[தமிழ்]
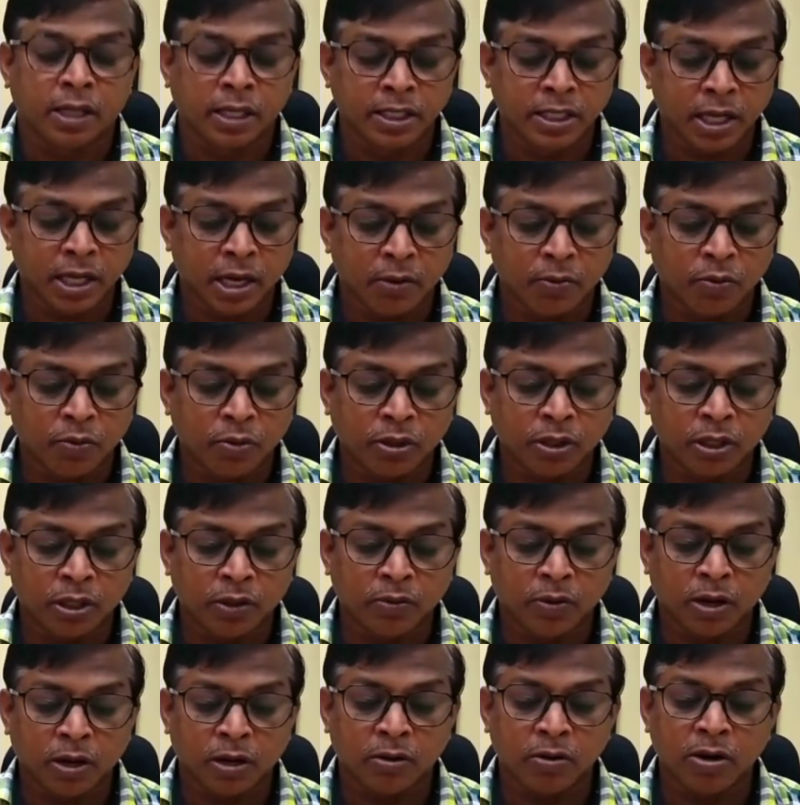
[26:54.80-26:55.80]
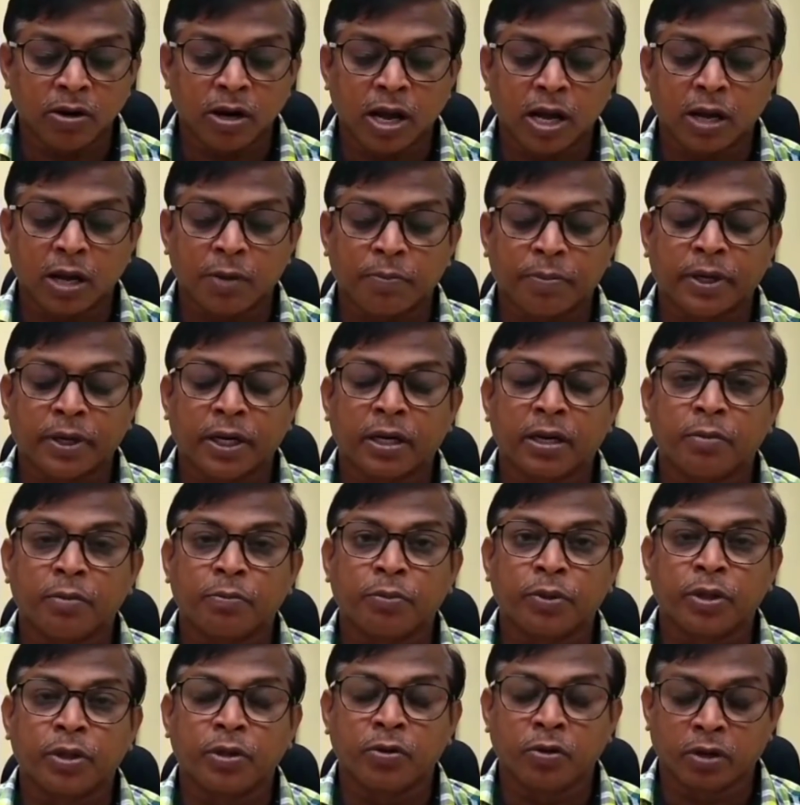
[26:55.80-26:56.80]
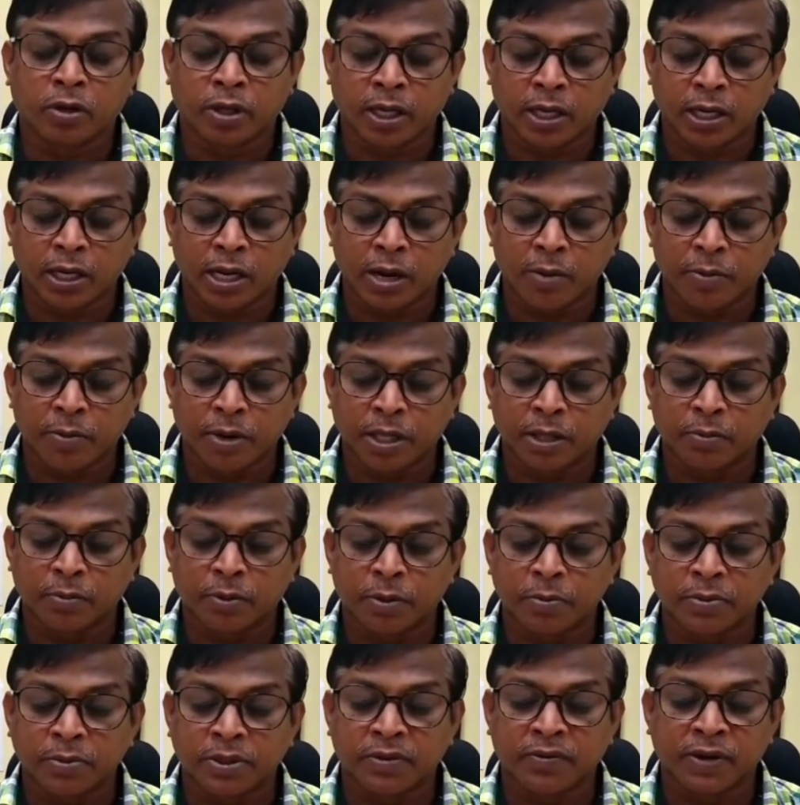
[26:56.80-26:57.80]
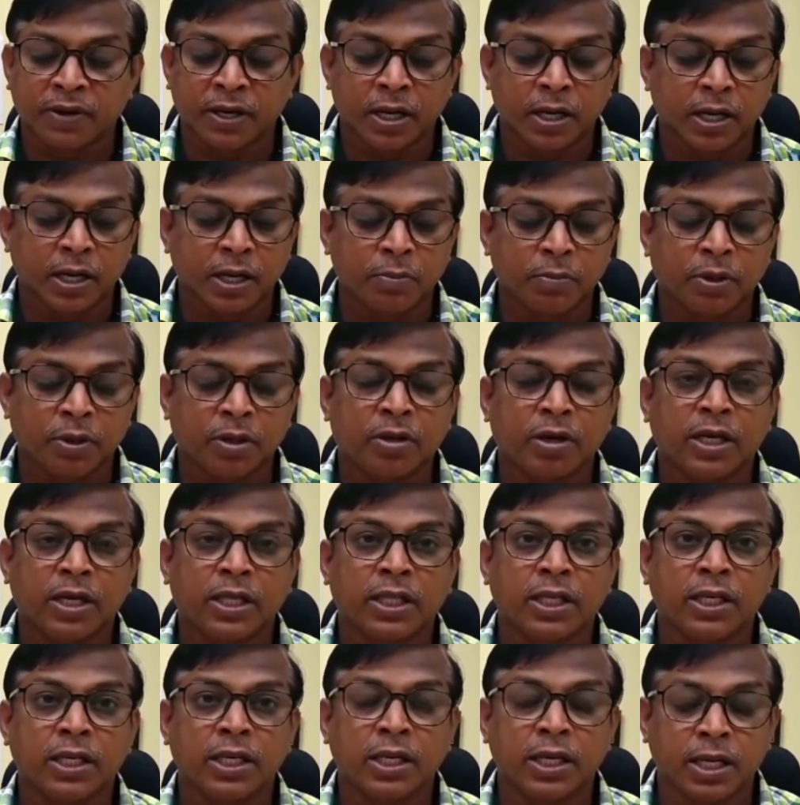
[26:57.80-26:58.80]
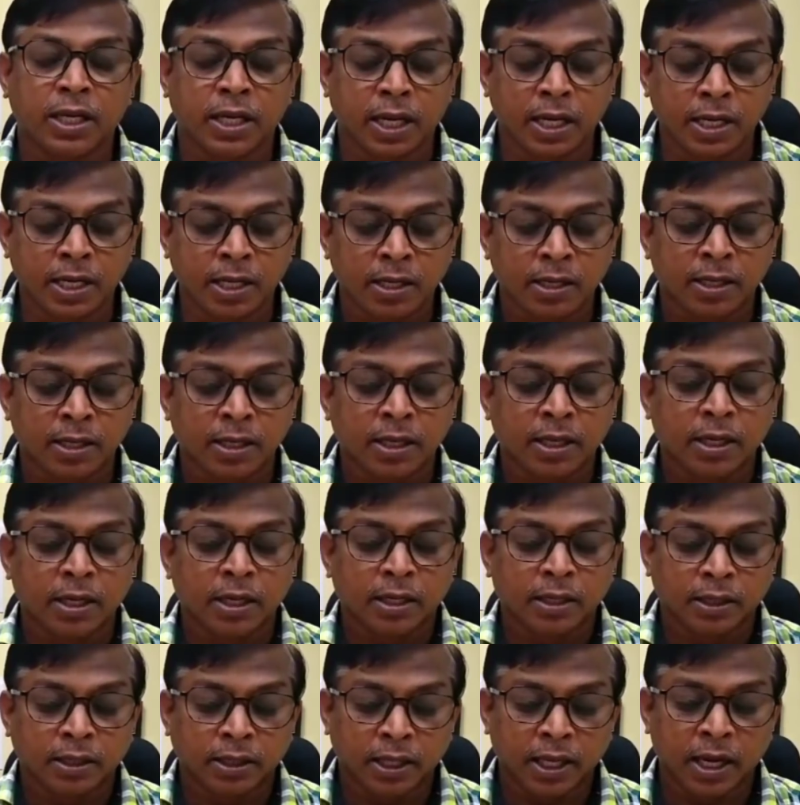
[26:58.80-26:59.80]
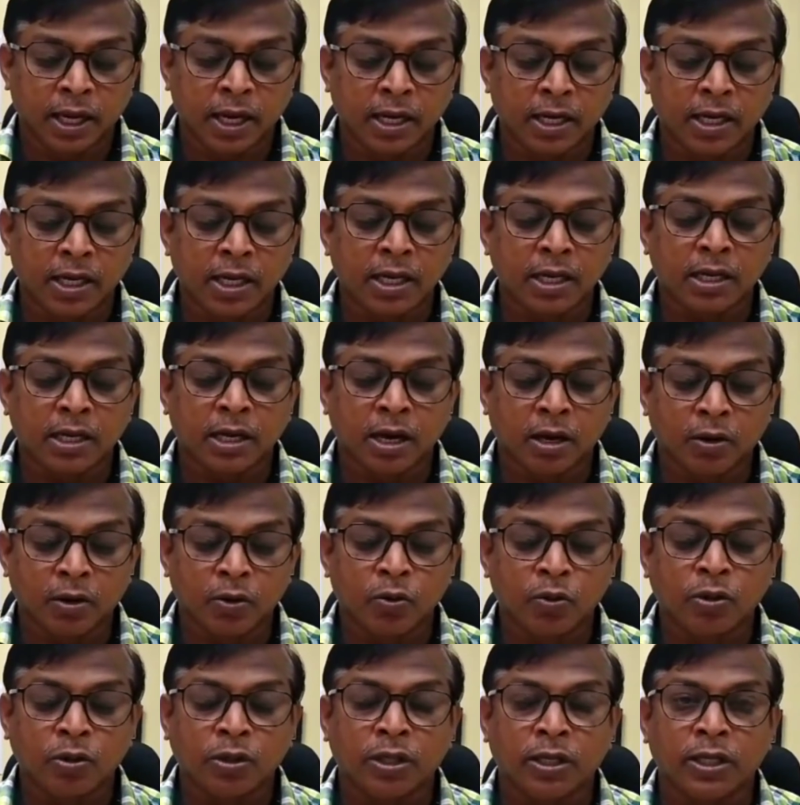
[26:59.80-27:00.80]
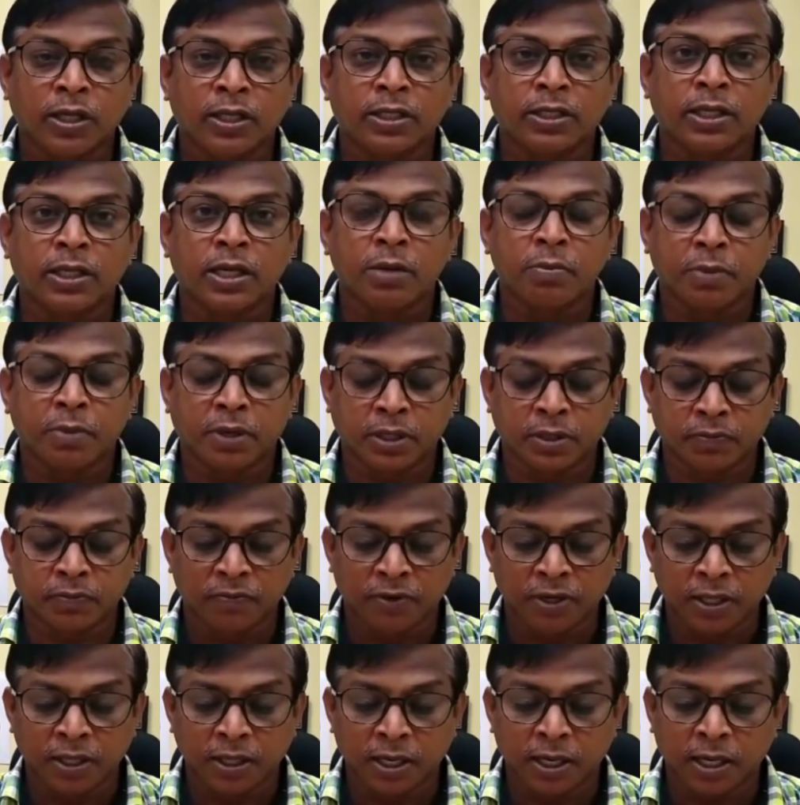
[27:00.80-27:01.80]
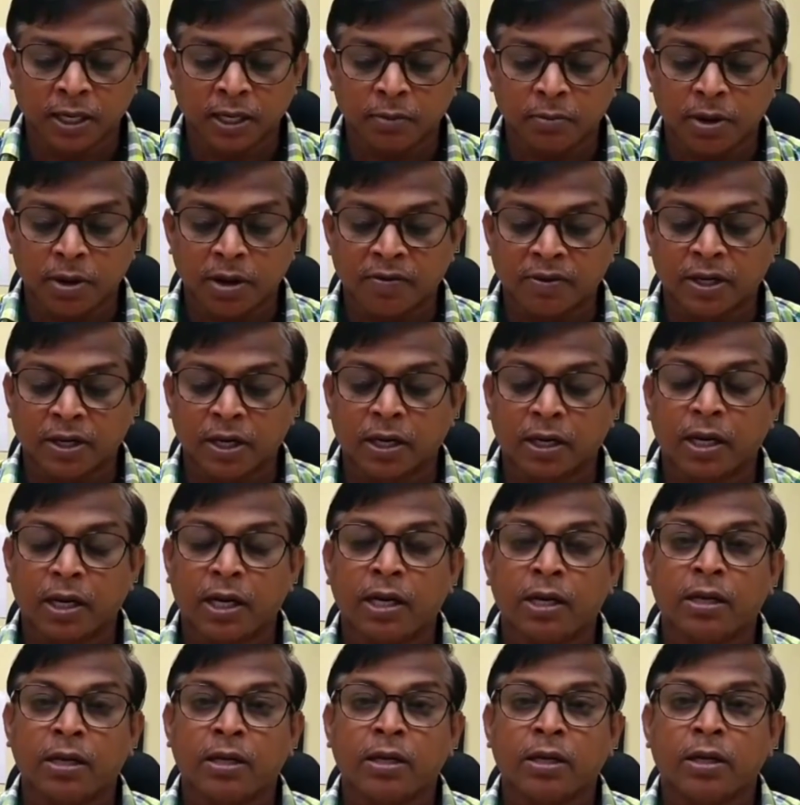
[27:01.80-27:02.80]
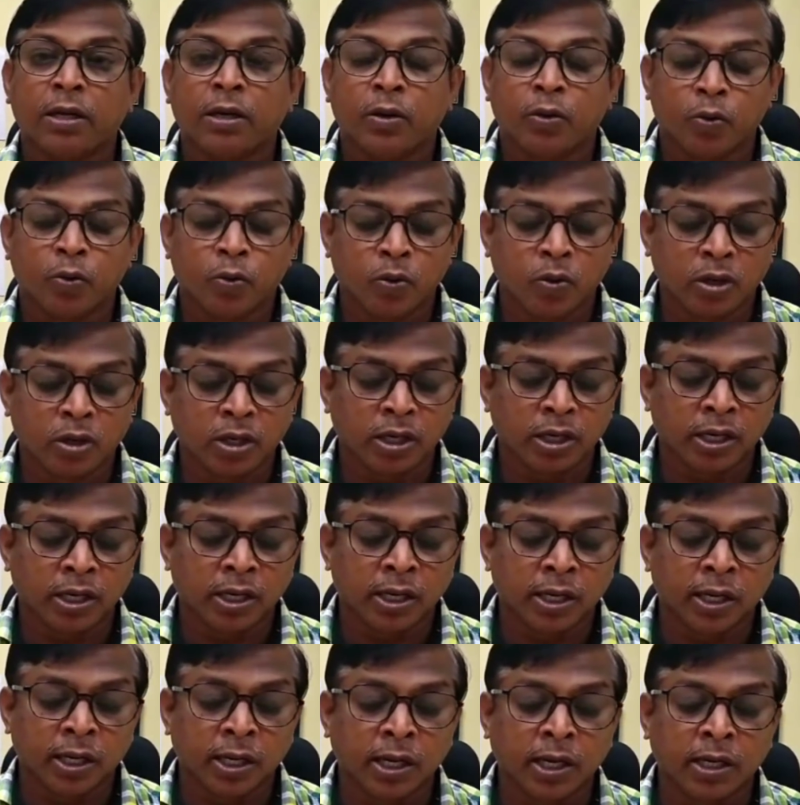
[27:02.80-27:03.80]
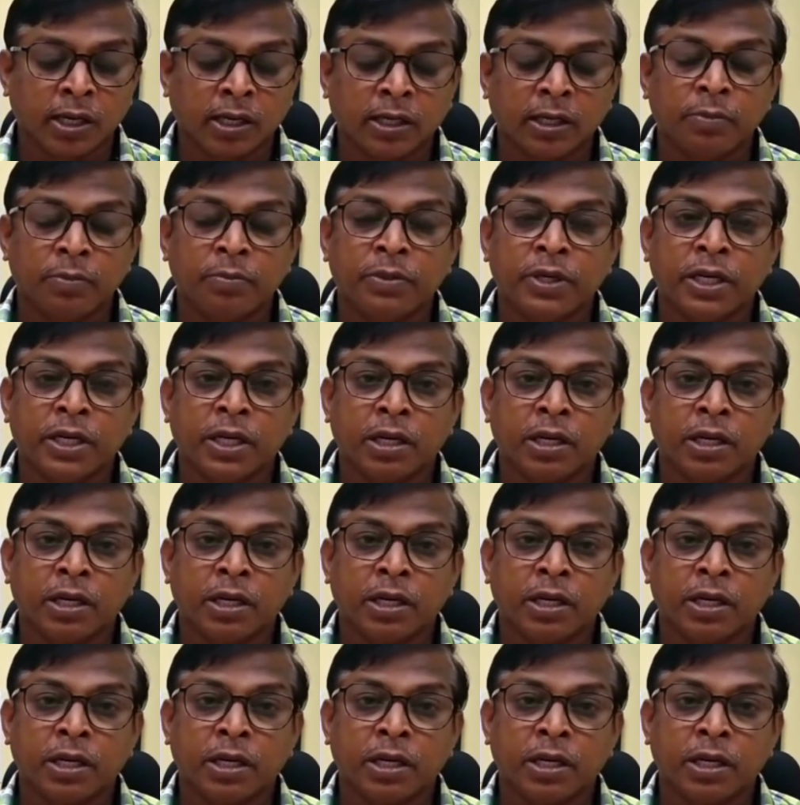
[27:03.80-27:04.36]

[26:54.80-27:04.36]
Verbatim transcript: தஞ்சாவூர் திருவாரூர் நாகப்பட்டினம் புதுக்கோட்டை ராமநாதபுரம் சிவகங்கை மதுரை திண்டுக்கல் தேனி கரூர் திருச்சி மற்றும் விருதுநகர் மாவட்டங்களில் ஓரிரு இடங்களில் இடி